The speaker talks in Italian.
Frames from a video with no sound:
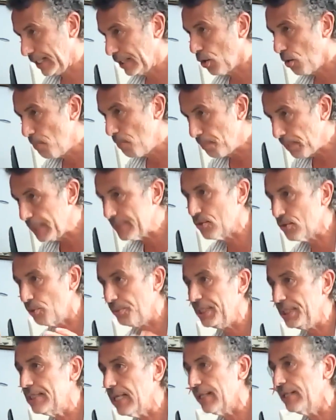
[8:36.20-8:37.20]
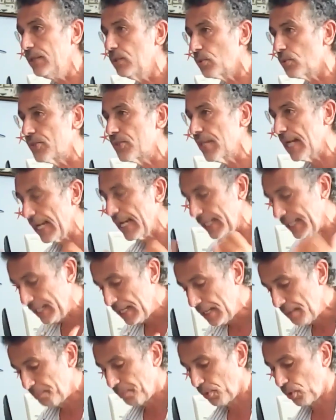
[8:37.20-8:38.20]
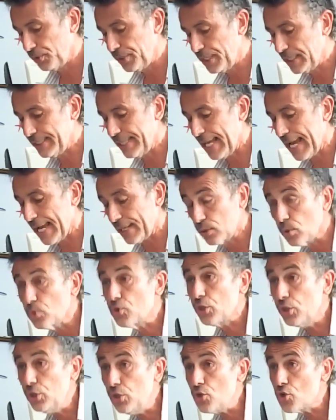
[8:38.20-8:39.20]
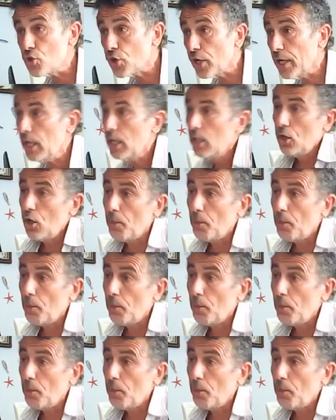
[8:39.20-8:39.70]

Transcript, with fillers: del complesso militare industriale proiettato, ci dice